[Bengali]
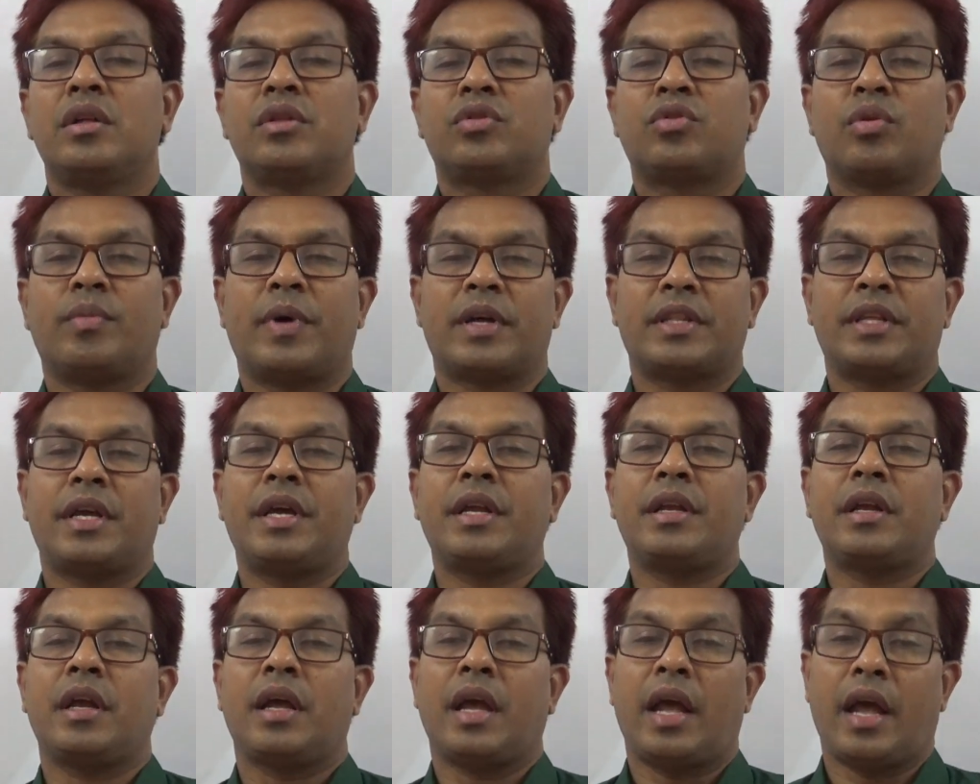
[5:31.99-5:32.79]
তোমাদের
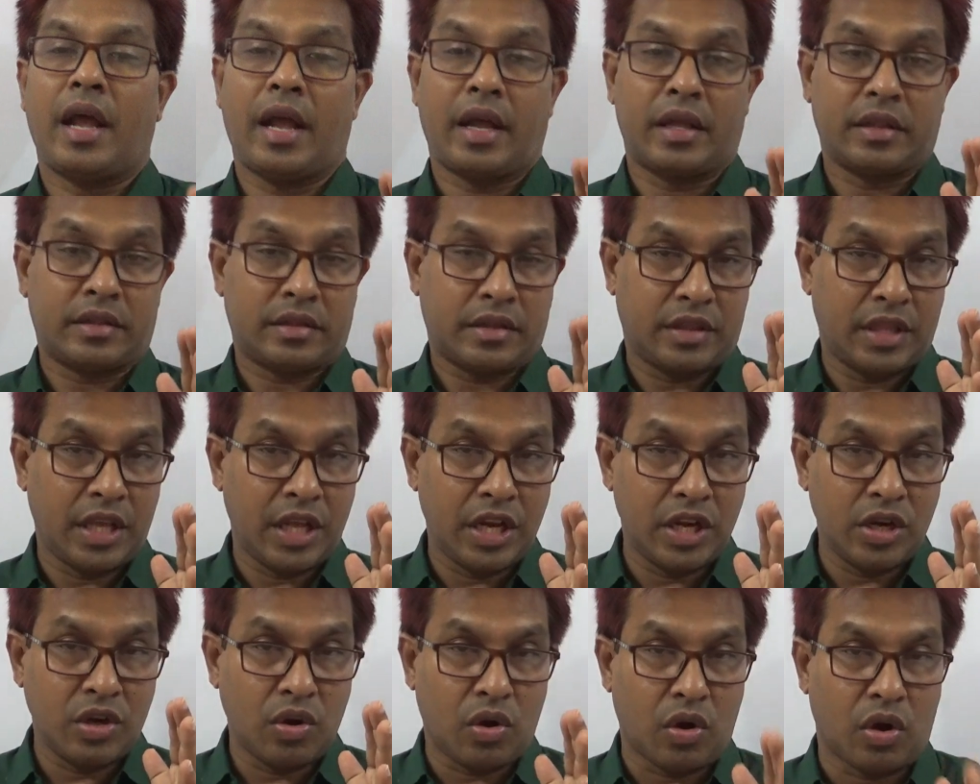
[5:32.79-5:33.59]

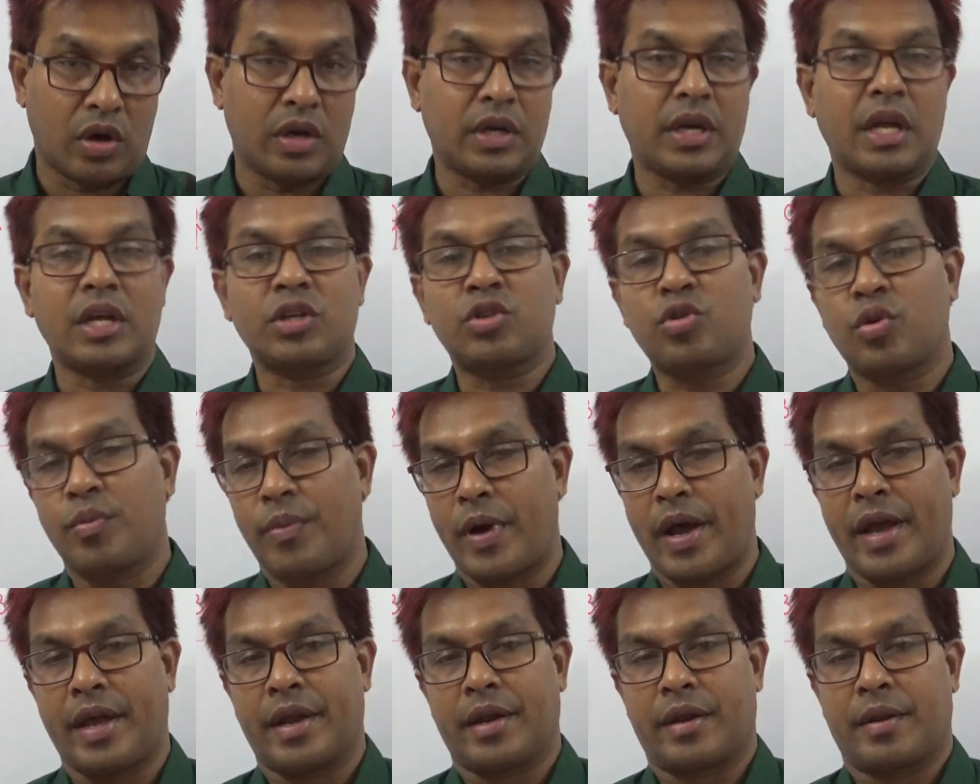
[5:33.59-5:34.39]
তিন ঘন্টা
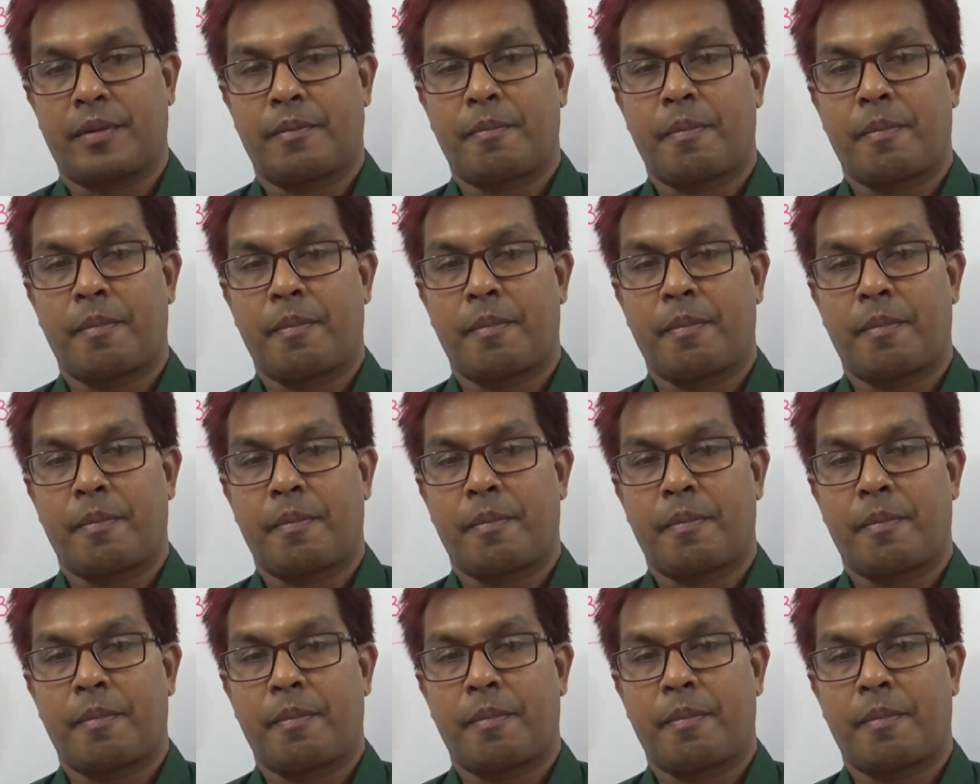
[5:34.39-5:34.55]
সময়ের